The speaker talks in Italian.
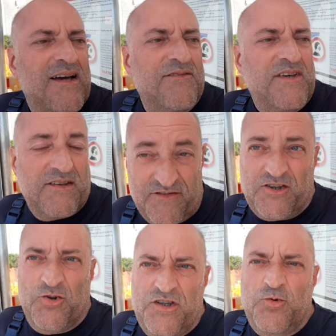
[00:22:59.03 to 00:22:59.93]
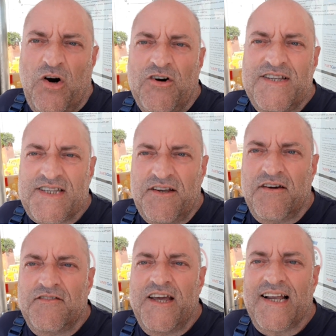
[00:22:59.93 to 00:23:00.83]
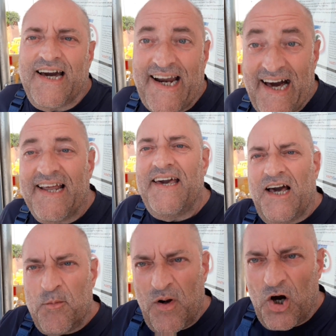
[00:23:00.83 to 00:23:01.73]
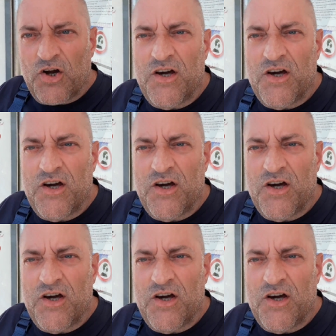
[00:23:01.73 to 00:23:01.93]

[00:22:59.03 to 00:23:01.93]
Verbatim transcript: vi invito di nuovo ad iscrivervi al canale e al blog